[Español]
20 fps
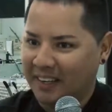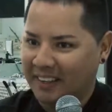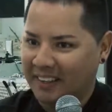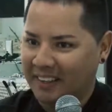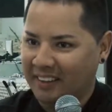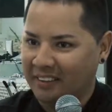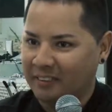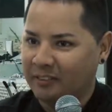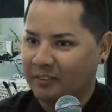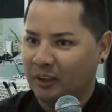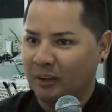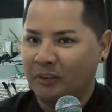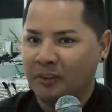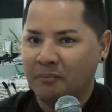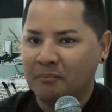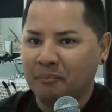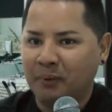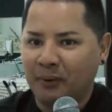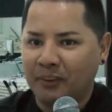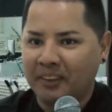que lo
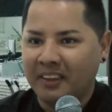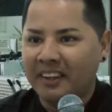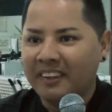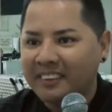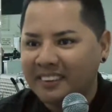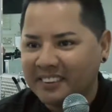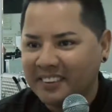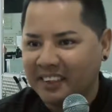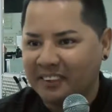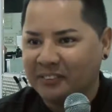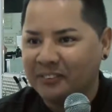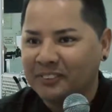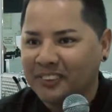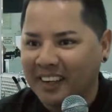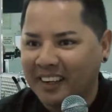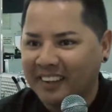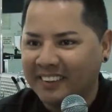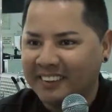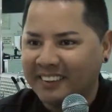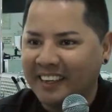importante es que tú
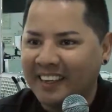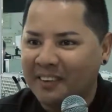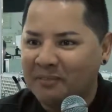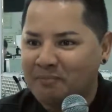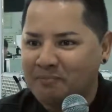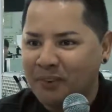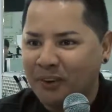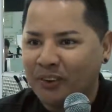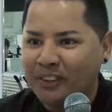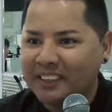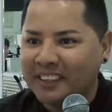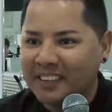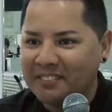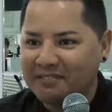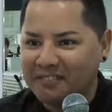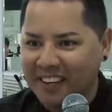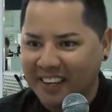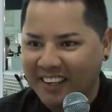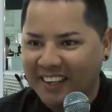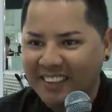salgas hermosa y
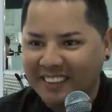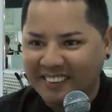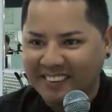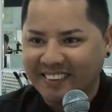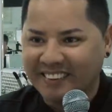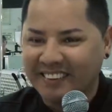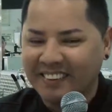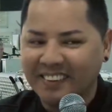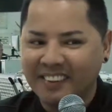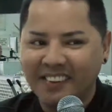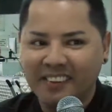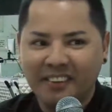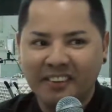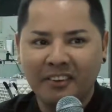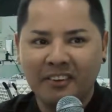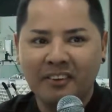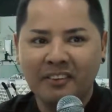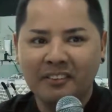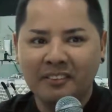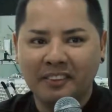feliz,
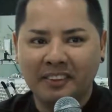¿no?